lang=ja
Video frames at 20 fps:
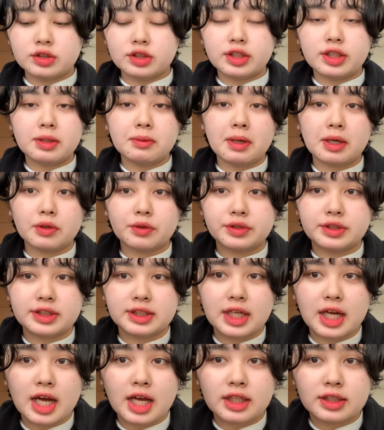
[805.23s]
次はこち
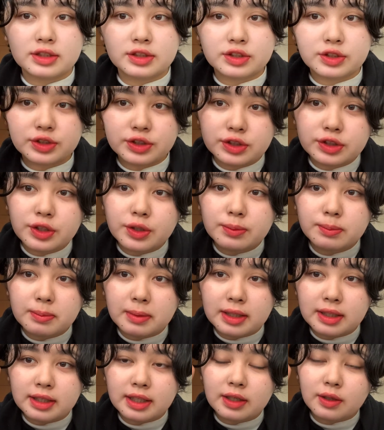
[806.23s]
ら、14
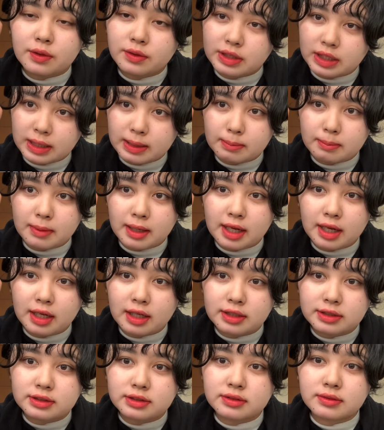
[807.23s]
番でござい
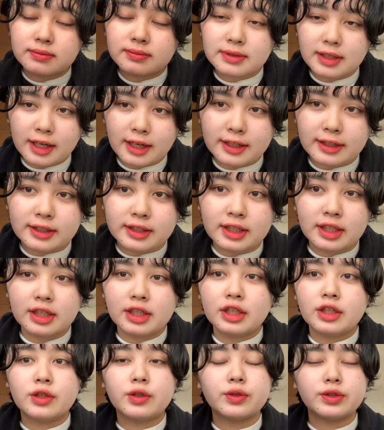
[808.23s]
ます。はい。
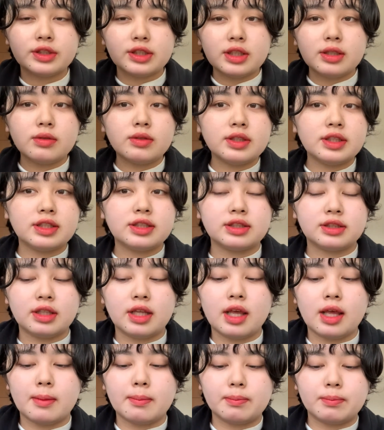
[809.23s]
こちらはです
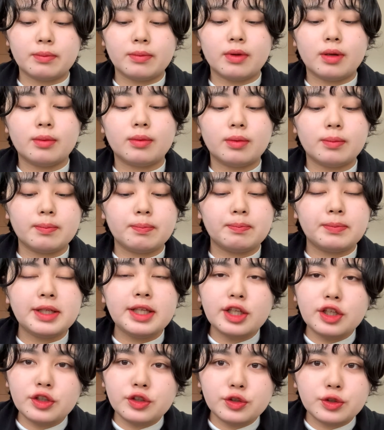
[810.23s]
ね、
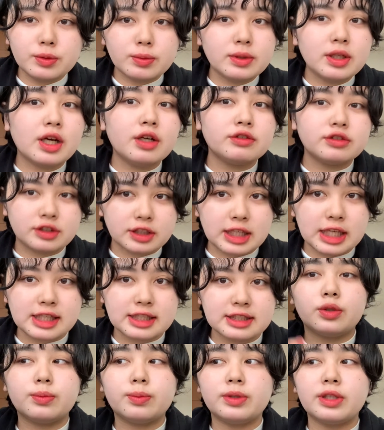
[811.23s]
ピンクブラウンで
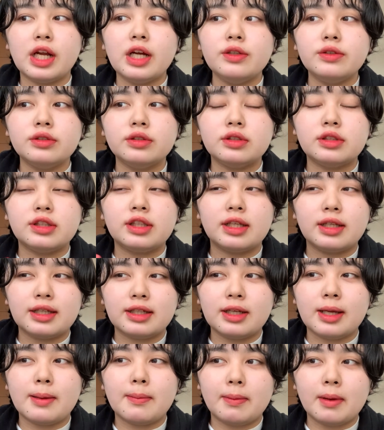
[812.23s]
す。ブラウンって
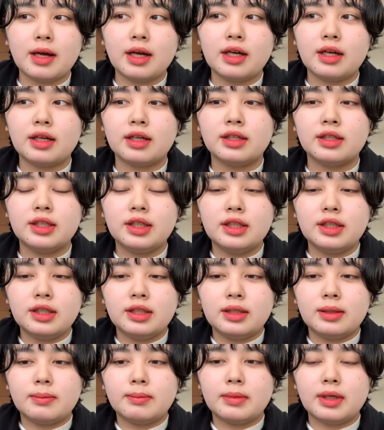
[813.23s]
言えば、
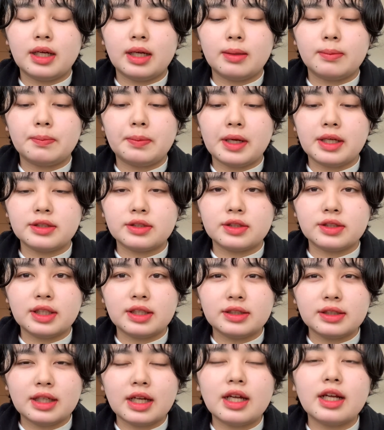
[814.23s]
まあ、
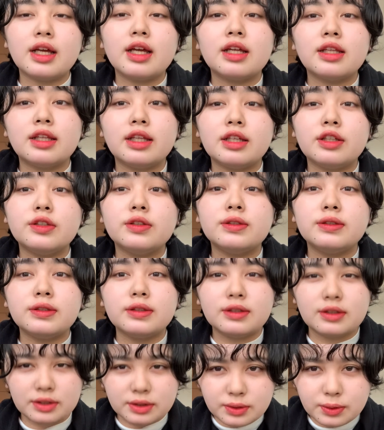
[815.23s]
パーソナルカラーで言
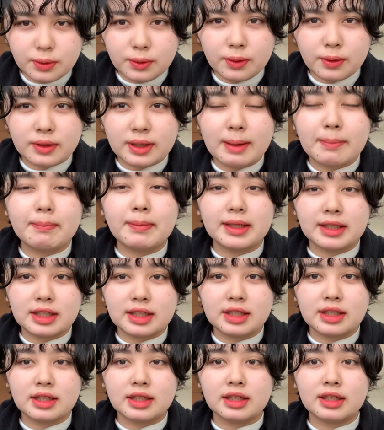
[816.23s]
うと、やっぱ
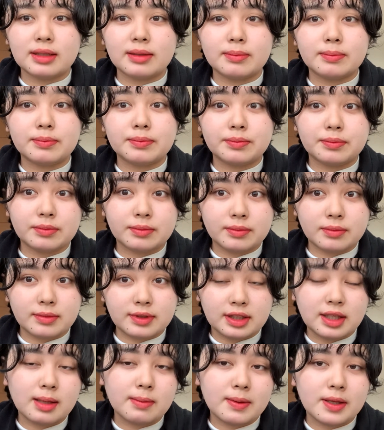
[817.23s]
り、
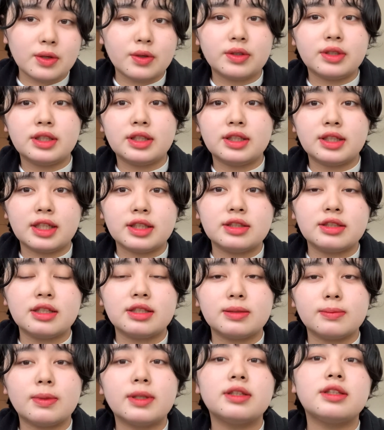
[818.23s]
イエベ寄りになって
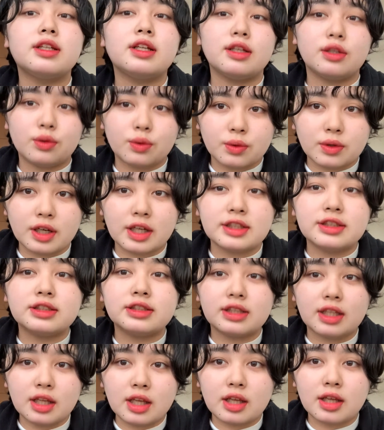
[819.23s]
しまったりとかし
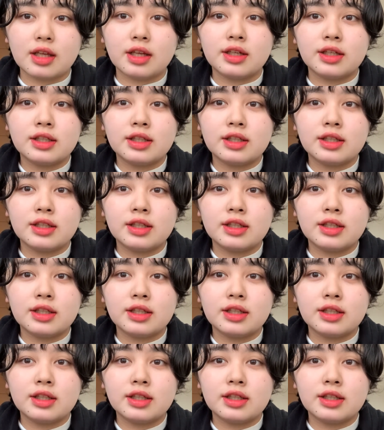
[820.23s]
て、